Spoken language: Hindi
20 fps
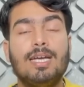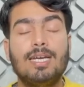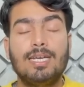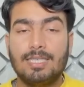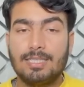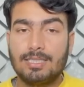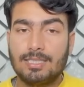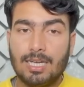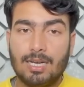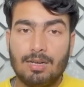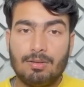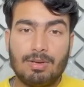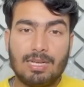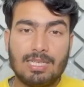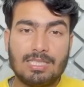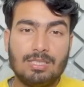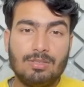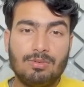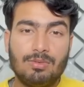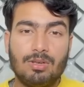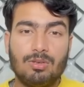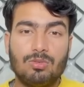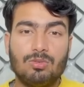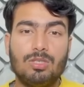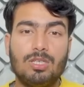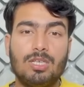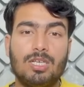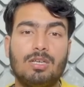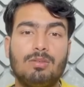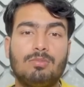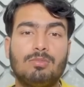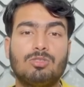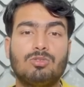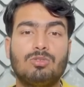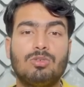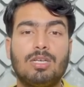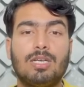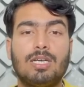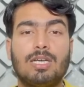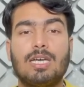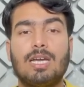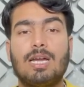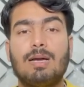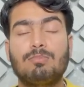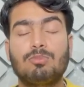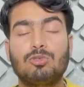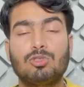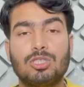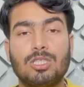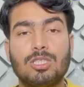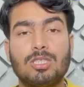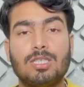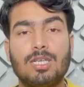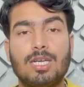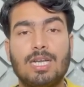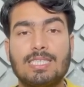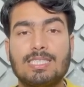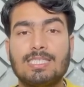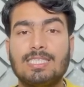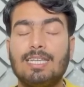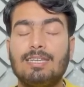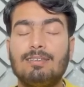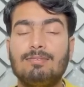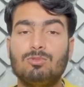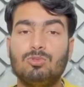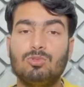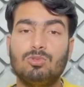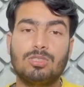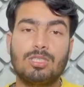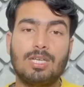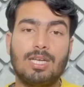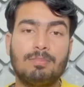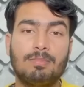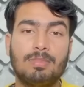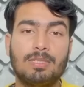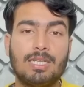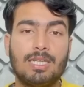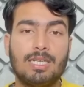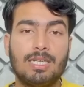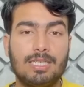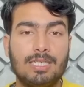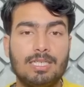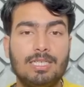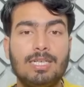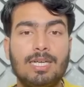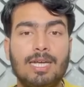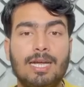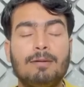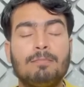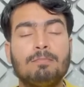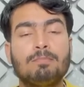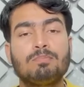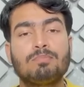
इस लव राशिफल को देखें बस सुने अगर आपको चंद्र राशि यानी मून साइन पता नहीं है